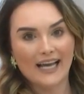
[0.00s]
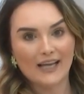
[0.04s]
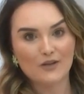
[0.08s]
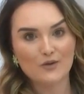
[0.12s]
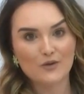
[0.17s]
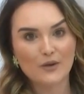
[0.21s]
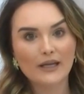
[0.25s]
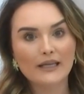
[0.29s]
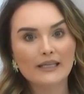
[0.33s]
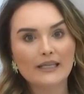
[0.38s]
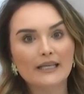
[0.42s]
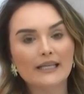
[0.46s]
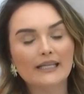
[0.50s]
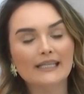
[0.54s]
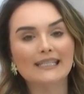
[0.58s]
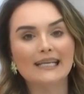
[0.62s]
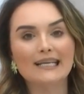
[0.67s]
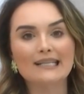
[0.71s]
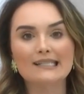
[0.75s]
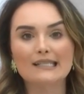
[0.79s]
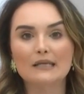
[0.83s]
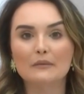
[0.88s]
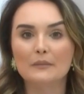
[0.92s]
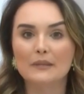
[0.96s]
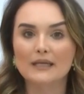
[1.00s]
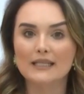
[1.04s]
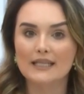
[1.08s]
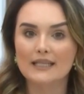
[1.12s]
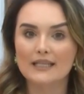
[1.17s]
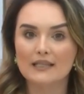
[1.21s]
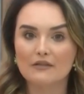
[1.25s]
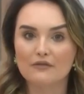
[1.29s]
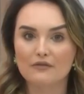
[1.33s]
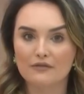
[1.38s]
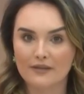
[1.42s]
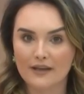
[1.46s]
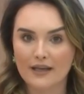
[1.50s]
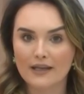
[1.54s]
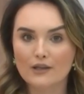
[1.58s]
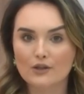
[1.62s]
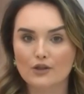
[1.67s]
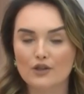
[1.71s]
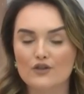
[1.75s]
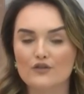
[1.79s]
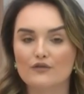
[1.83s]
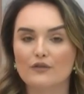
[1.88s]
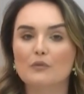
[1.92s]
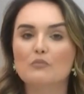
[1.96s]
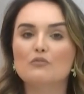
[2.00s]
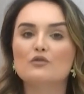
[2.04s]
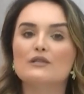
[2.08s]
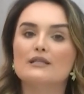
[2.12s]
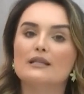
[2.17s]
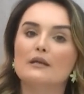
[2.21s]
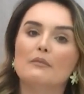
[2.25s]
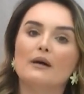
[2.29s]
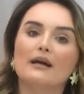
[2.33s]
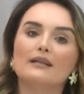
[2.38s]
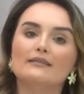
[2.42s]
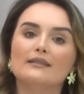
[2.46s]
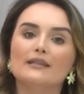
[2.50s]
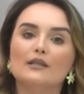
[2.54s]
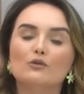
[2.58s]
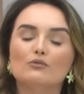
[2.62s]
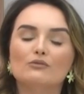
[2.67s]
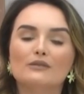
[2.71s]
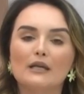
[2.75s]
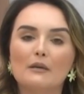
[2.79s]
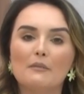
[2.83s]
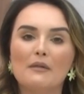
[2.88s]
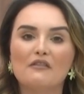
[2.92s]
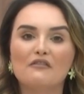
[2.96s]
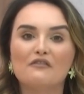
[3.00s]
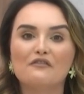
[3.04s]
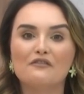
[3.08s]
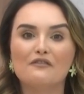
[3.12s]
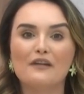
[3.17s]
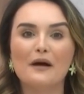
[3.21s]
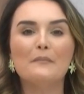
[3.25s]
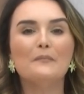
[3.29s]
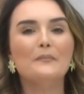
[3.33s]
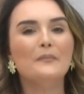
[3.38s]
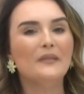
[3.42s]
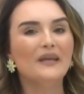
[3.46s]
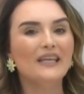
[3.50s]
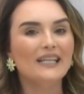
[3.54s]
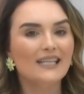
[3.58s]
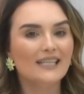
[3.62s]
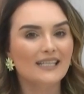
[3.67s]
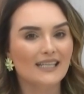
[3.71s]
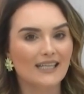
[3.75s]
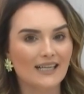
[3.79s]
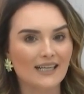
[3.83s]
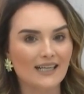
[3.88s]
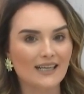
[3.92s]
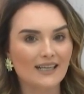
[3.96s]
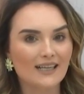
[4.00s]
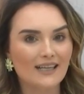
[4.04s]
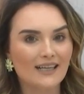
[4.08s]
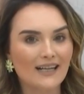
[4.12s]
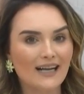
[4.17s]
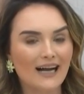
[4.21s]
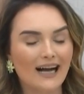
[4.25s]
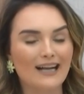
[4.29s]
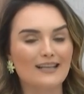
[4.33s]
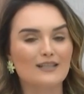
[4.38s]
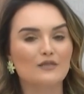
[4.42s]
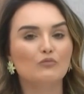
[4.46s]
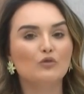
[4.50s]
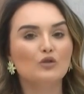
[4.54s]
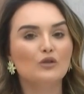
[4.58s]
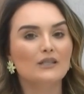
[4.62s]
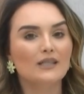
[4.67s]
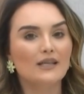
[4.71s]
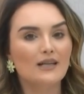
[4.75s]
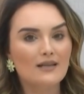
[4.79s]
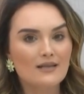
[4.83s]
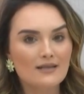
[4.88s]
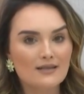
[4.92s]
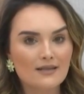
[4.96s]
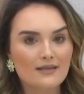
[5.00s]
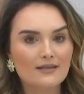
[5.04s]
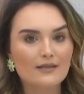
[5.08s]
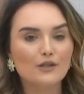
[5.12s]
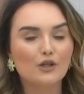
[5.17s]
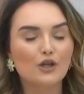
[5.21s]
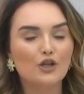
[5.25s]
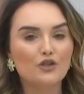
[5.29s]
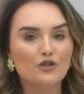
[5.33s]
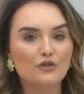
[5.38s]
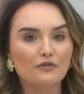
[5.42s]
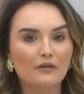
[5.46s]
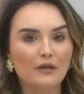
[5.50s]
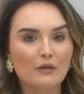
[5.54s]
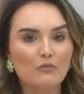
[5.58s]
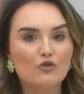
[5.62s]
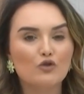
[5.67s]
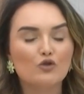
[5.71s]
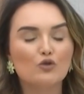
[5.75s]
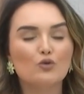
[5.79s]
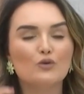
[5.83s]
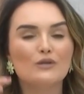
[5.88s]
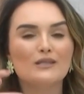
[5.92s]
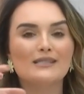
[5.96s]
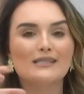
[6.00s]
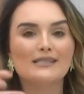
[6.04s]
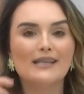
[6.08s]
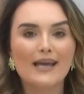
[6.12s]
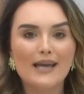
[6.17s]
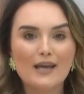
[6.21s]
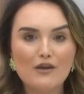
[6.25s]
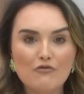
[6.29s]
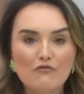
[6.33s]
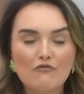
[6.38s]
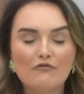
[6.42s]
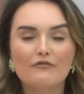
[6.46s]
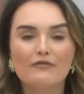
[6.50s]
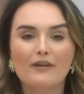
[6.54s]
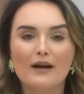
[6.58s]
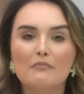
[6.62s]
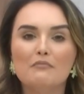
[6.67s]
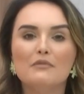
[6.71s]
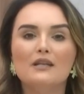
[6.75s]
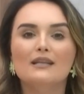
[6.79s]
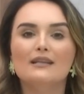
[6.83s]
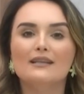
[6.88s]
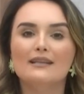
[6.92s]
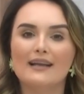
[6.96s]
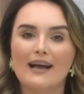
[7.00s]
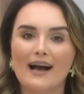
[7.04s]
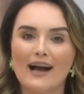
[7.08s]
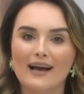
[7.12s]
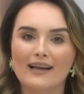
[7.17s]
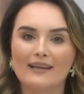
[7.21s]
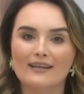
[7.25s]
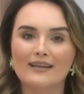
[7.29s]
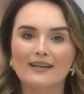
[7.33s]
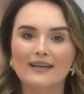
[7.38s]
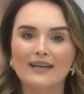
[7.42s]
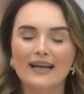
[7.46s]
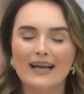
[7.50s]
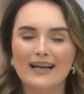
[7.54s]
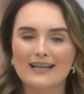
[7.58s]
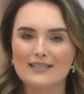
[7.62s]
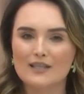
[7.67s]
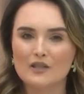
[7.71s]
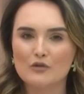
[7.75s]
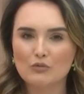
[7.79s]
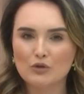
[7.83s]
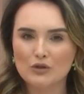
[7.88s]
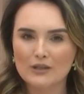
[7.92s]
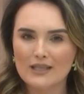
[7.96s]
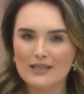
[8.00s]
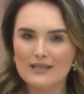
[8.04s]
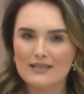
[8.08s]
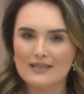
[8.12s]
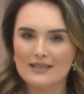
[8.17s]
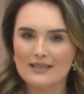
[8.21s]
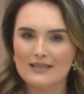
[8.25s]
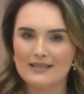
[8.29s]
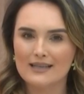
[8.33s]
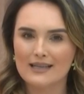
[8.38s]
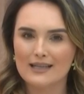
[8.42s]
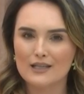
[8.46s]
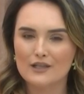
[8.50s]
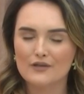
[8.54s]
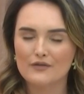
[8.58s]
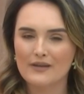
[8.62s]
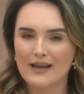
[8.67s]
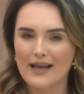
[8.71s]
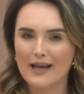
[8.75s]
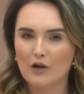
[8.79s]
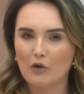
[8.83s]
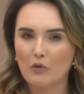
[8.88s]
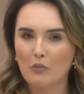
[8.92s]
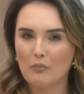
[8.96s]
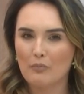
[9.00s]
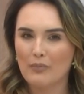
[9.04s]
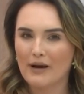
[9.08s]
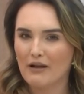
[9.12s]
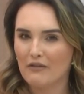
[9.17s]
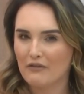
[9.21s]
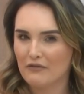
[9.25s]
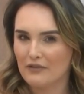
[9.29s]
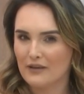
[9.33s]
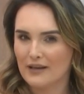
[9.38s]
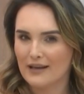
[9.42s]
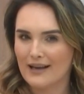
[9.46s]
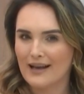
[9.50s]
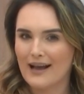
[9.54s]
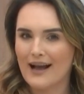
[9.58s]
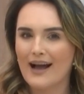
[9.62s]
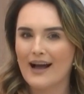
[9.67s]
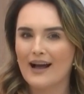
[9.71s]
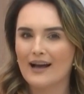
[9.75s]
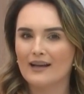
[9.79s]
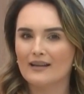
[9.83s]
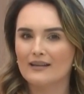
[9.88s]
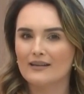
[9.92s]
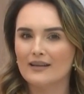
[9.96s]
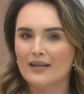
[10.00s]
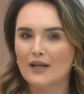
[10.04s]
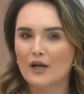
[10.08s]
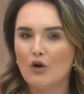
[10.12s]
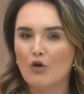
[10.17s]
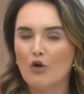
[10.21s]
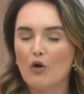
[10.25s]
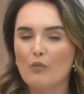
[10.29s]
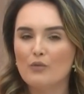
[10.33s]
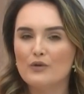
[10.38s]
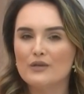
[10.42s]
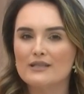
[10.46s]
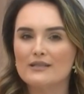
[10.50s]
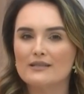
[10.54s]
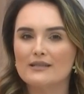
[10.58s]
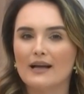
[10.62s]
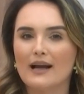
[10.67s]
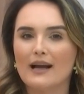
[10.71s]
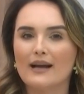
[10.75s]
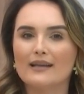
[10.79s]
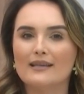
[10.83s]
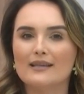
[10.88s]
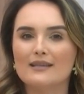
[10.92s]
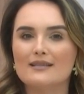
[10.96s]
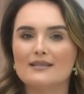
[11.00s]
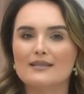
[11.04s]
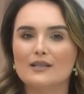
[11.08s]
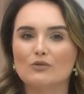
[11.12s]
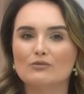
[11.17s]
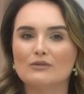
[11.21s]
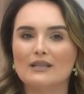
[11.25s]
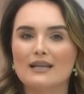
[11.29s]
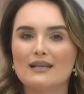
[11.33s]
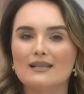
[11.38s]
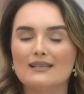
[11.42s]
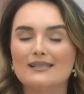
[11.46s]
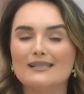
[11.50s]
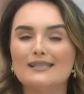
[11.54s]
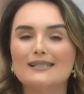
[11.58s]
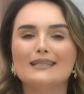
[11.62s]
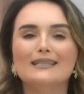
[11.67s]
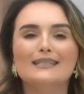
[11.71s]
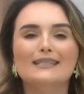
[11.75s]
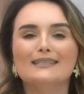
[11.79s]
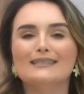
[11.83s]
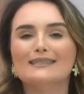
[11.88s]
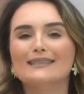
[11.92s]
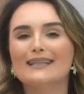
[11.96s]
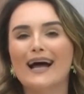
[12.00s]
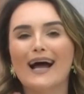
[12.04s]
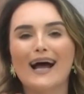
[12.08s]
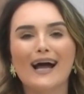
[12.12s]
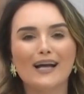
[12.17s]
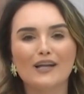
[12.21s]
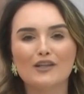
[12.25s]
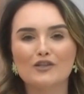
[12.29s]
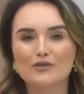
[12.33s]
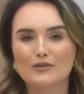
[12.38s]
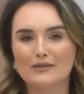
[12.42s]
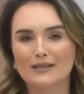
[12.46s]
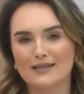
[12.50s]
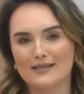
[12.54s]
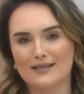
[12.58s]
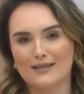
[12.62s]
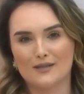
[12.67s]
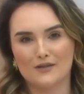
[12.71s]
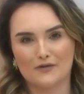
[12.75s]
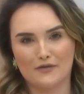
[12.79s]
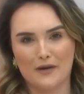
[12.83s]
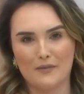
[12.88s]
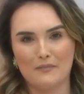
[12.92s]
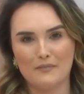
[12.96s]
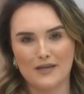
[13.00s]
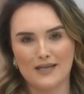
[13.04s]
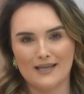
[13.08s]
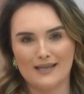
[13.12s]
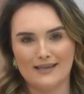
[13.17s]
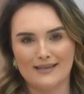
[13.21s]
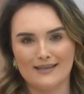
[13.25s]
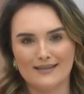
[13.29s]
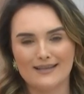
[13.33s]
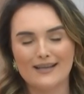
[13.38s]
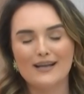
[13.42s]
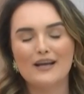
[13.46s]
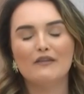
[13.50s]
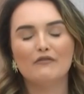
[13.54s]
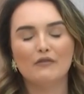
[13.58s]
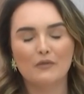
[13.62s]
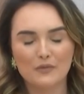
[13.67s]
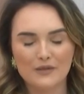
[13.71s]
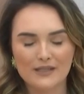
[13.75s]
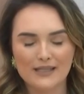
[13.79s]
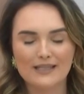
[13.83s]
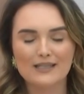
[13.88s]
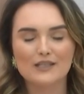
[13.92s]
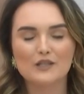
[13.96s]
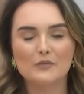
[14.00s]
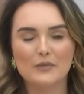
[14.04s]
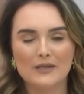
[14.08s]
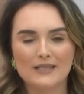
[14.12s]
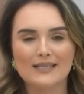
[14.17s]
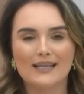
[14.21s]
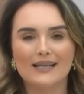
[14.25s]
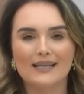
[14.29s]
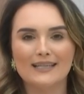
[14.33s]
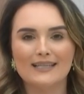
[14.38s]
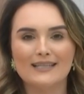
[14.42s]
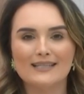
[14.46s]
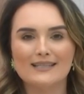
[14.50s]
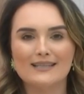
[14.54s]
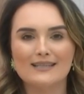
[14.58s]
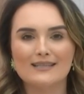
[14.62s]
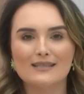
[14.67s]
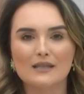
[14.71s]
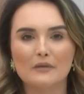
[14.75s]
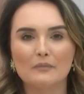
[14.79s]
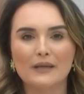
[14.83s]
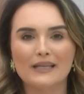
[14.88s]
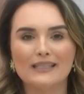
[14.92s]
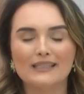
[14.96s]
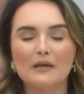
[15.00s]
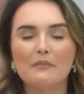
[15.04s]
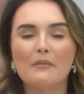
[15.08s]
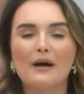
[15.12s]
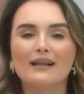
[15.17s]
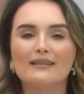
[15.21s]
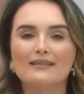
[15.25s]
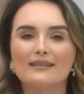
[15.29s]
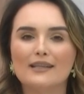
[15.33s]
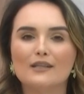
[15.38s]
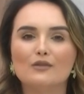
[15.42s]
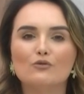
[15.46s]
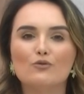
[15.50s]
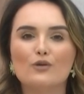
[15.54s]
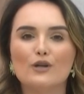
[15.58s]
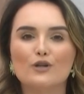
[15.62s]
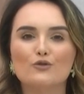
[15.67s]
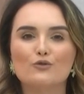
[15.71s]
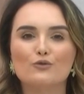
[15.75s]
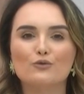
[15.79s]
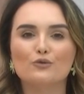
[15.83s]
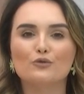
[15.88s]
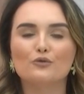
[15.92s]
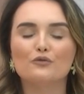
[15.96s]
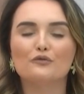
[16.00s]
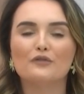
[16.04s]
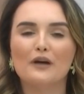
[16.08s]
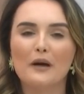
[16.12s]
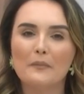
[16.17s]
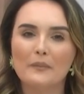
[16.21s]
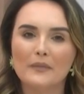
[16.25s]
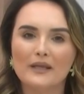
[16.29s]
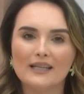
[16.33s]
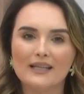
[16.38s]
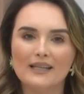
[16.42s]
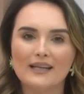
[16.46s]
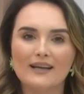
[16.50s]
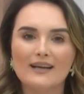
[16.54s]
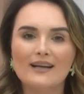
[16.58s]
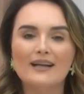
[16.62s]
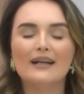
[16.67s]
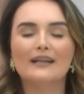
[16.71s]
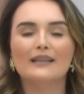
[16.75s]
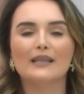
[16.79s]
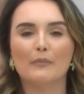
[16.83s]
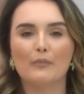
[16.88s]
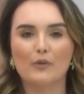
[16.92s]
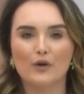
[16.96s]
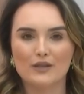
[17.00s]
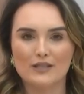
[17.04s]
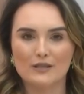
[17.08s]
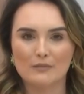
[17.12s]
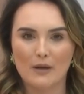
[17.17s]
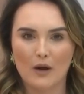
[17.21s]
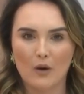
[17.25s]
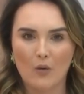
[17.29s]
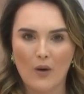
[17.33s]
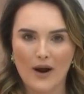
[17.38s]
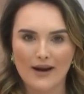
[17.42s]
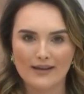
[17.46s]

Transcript: É isso aí. E na semana que vem nós vamos debater o tema família. As mudanças que nós tivemos no seio familiar. Essas mudanças elas vieram para ficar? Como está a questão da sanidade dessas famílias? Vamos ter especialistas também debatendo o assunto família na próxima